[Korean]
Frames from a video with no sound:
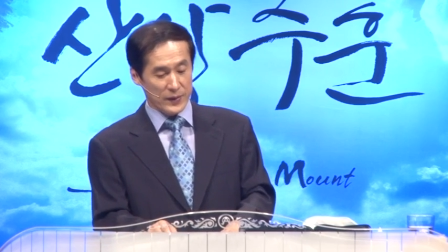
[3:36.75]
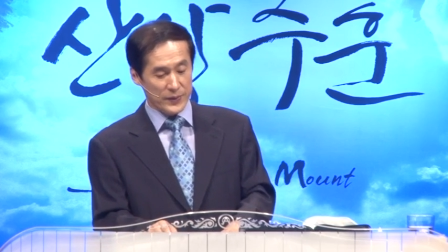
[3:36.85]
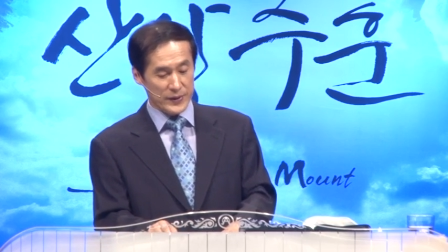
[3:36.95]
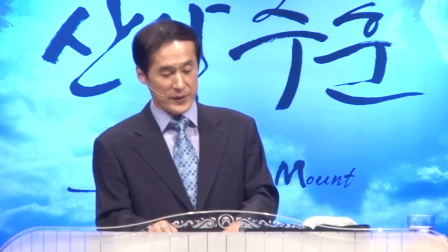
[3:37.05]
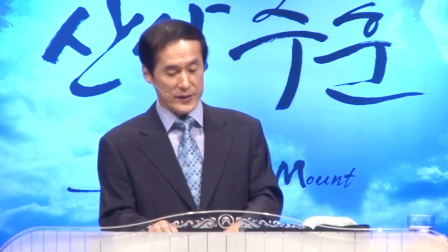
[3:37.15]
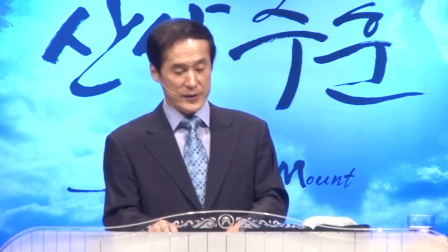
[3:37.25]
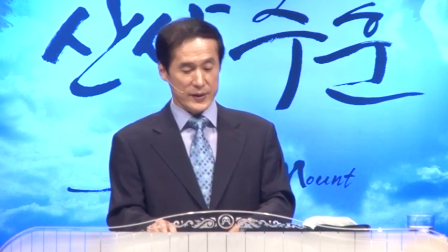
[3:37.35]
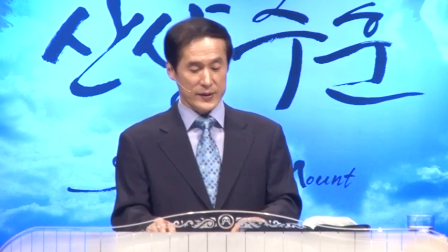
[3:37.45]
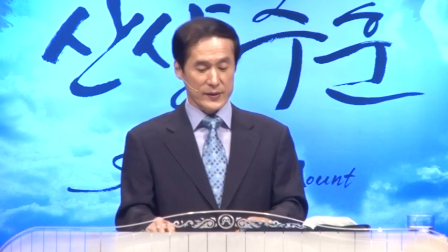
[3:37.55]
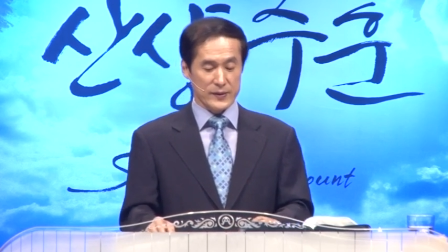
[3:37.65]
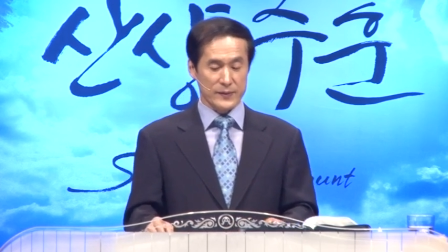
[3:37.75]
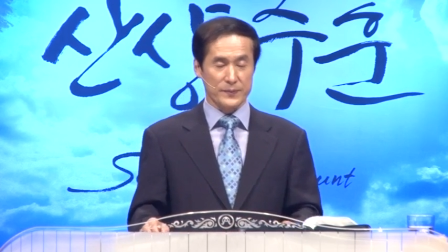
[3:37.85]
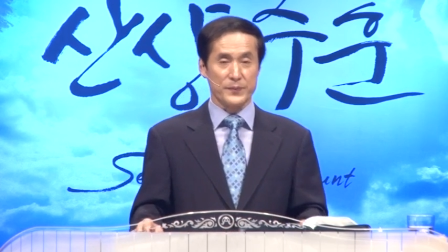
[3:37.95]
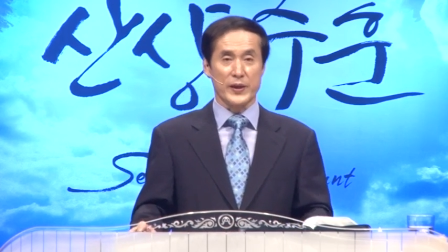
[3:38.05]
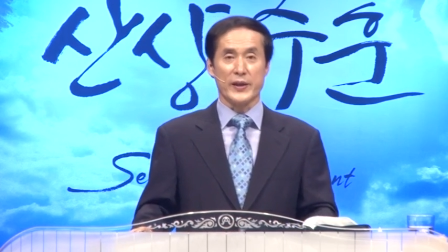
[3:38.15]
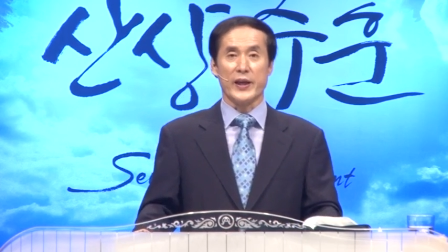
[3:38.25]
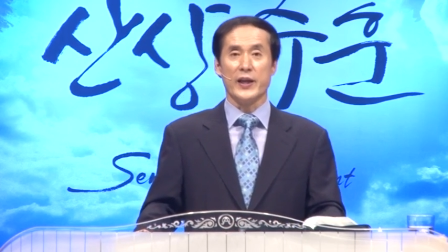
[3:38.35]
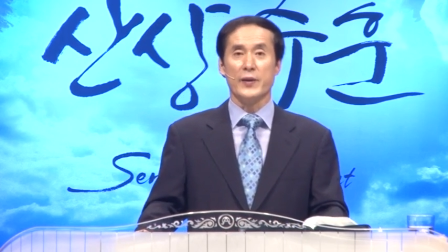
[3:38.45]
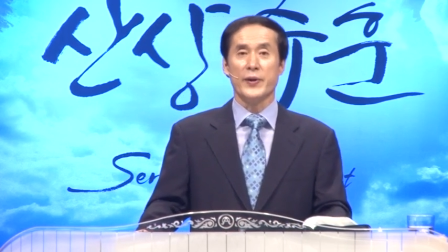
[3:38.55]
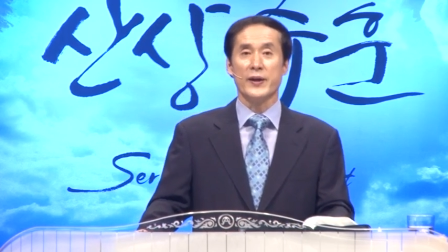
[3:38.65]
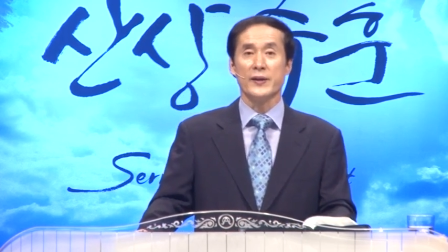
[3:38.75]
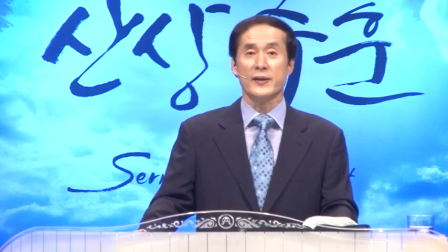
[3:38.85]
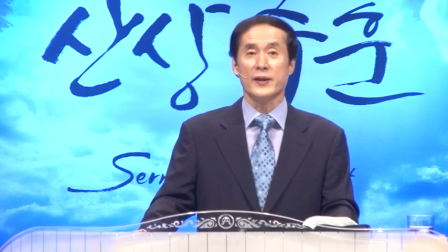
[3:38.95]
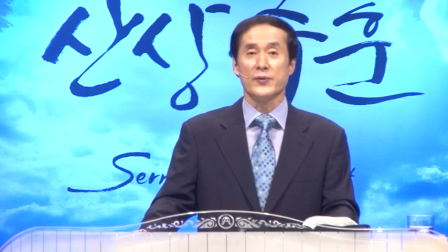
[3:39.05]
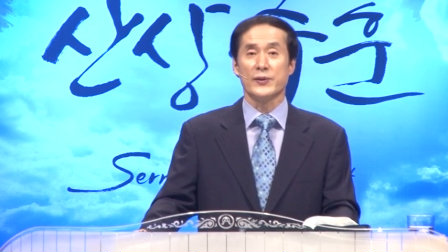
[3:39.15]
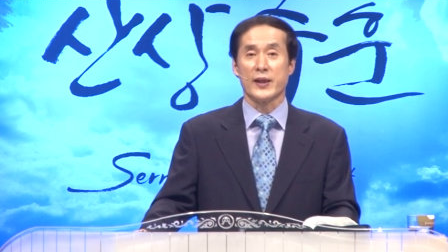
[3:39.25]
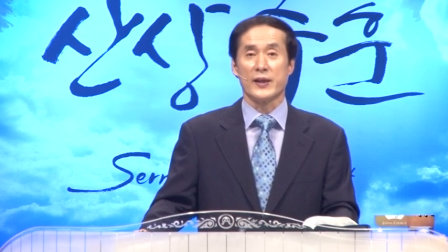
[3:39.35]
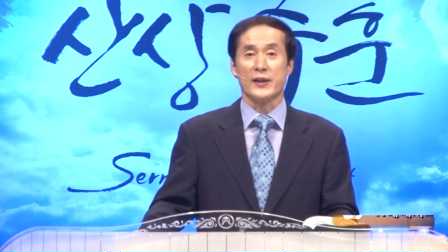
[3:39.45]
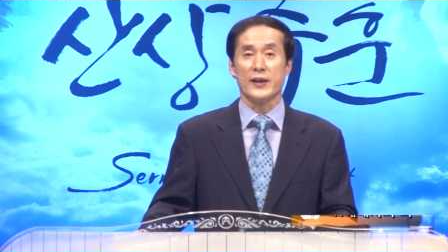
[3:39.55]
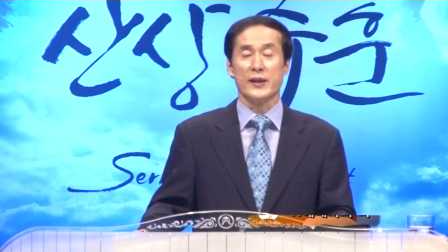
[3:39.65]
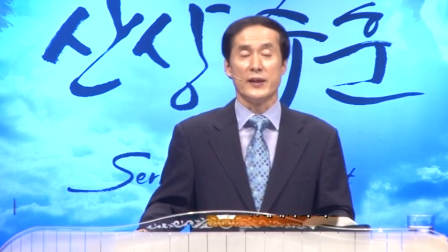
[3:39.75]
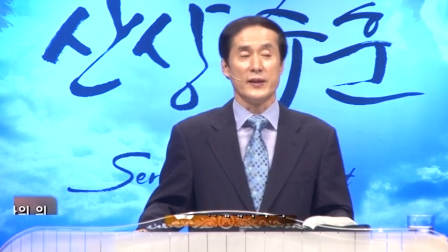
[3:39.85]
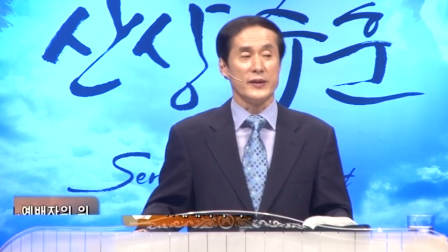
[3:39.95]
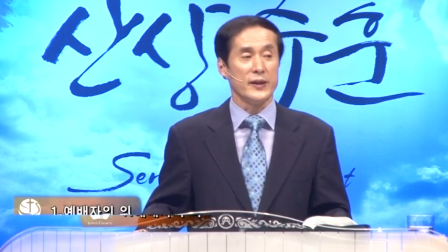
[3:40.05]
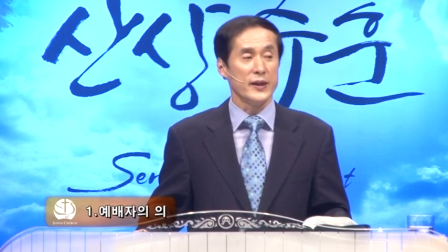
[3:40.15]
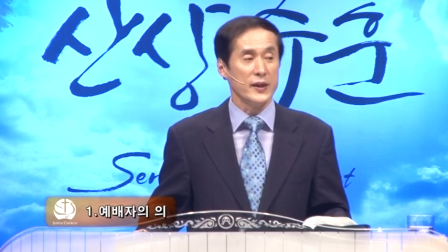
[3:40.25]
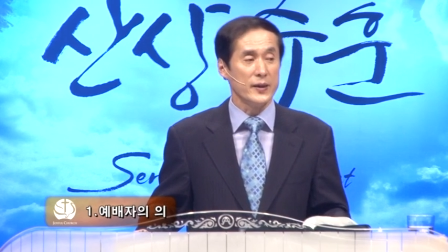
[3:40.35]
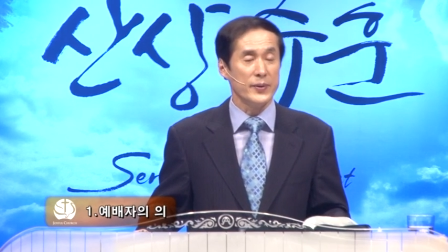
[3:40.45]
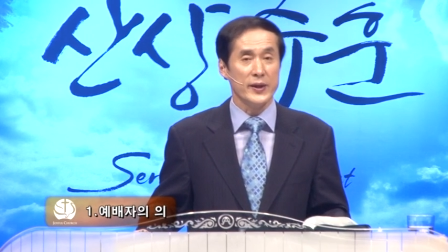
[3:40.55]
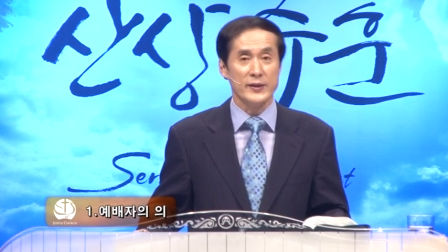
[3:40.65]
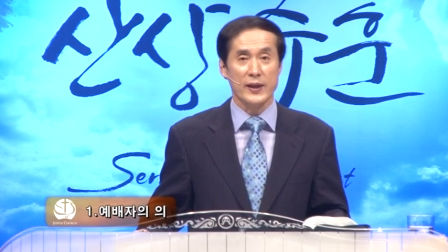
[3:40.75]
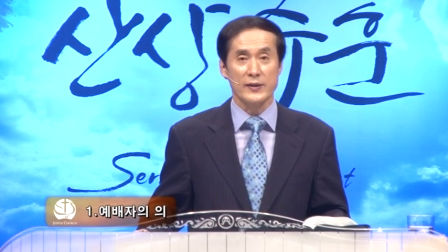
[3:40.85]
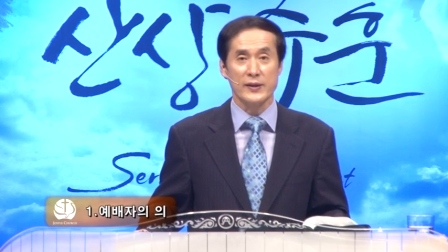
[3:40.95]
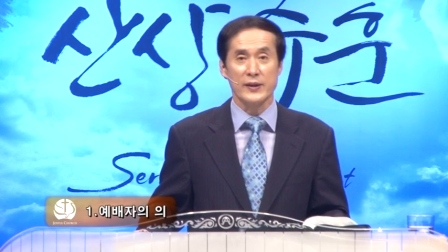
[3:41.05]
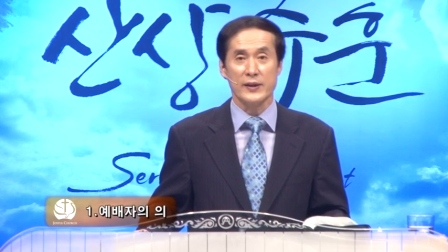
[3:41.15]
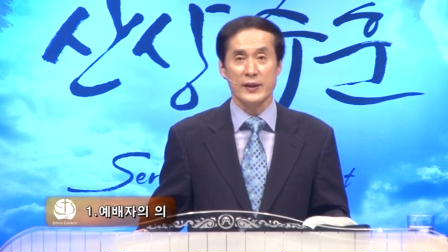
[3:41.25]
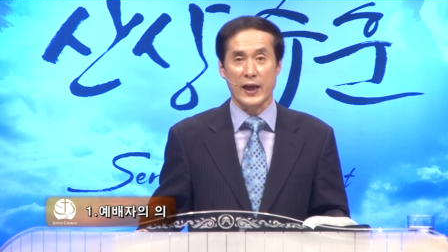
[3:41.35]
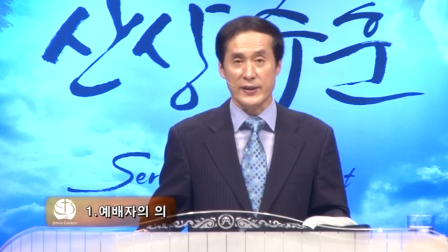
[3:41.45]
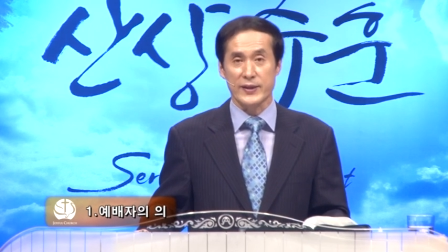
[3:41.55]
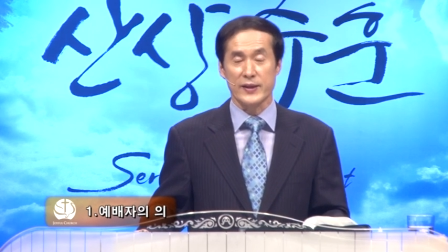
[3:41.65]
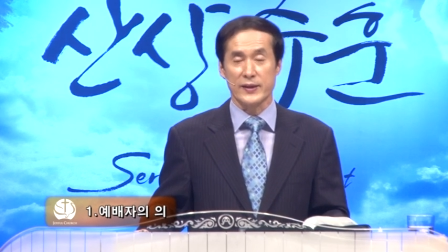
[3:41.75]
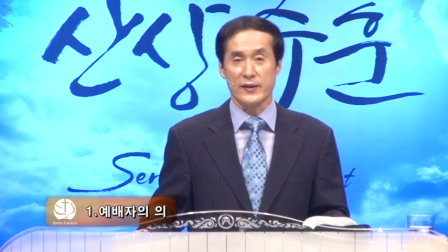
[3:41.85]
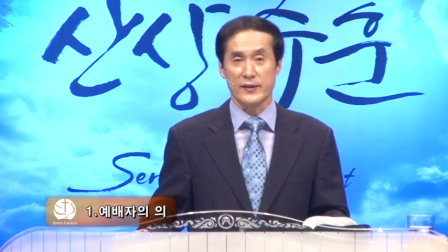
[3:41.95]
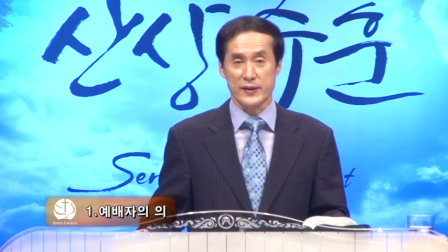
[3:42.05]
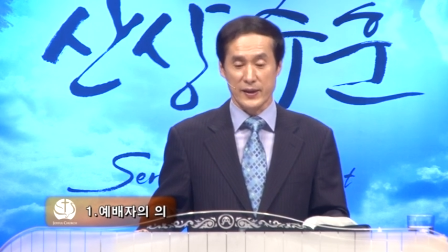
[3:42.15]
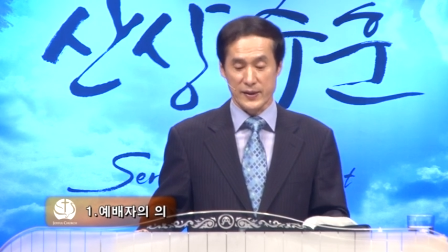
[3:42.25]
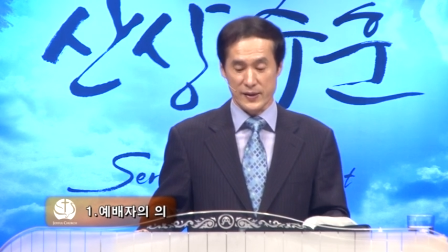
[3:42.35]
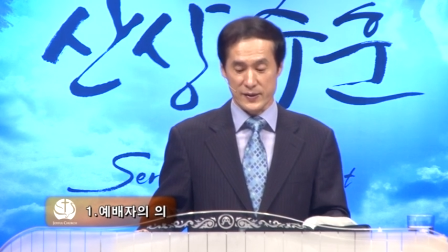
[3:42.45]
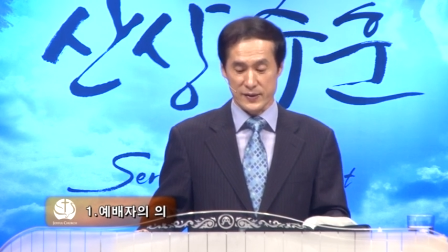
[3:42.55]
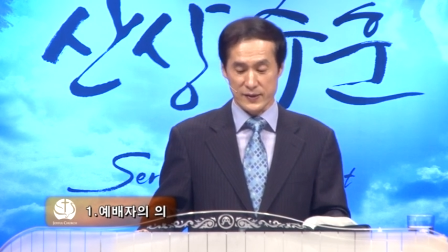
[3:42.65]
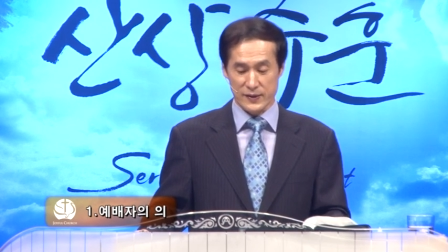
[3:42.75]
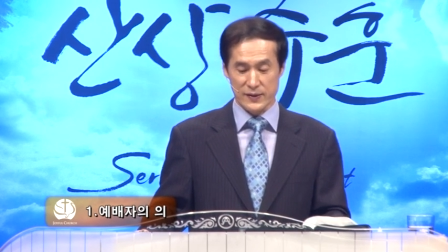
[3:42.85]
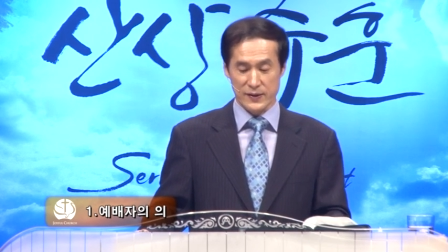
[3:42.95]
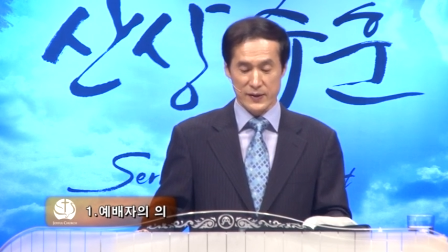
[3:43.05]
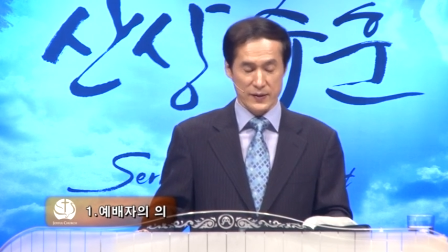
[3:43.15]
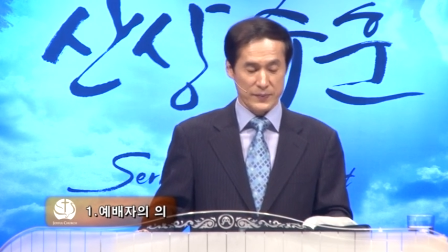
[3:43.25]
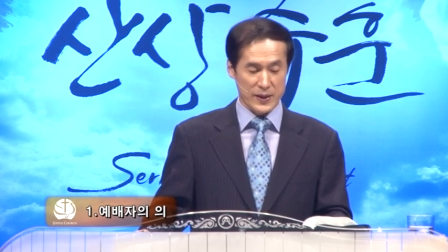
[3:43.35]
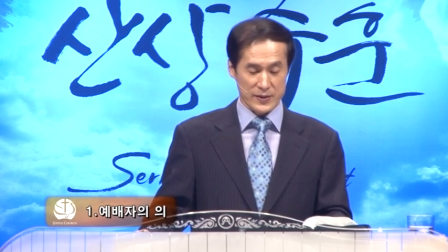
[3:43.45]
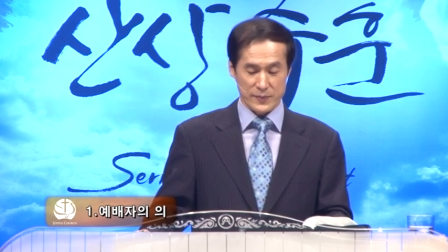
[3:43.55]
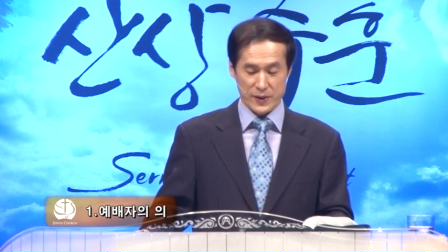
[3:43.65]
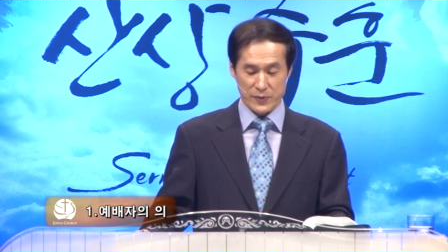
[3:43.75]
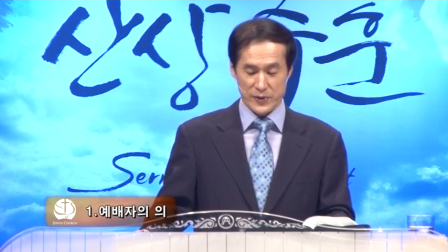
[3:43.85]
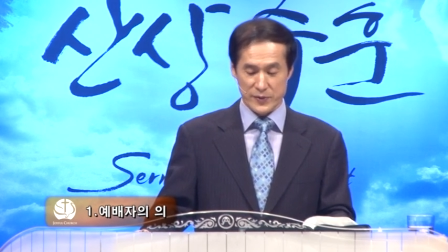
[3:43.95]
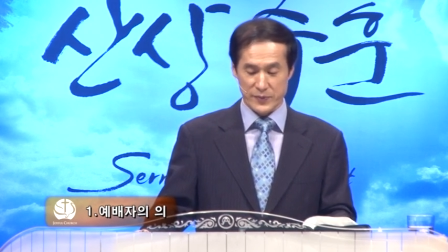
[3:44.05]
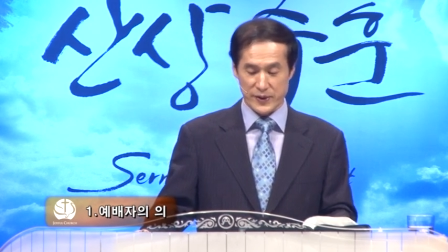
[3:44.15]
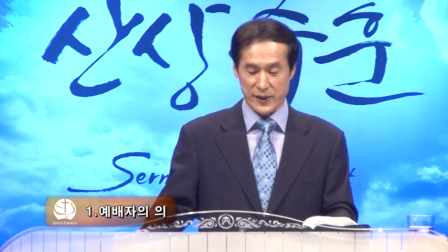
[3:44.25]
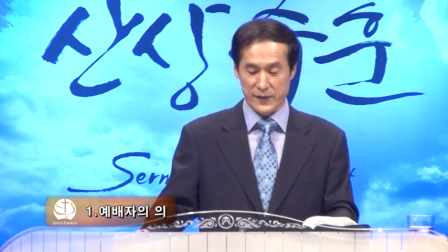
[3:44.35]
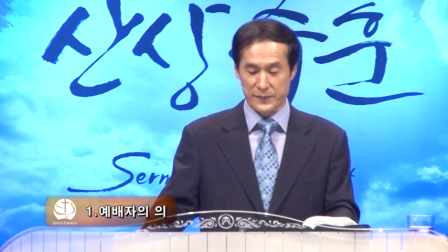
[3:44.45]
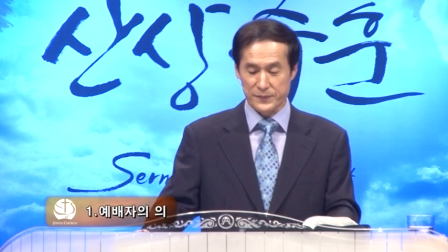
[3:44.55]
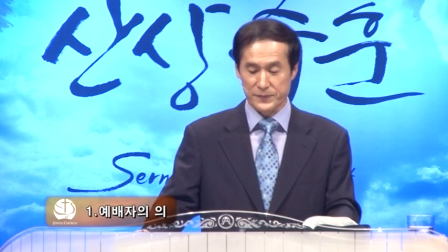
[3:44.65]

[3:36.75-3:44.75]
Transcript: 먼저 첫째는 예배를 드리고자 할 때 예배자들이 가져야 될 의에 대해서 말씀하고 있습니다.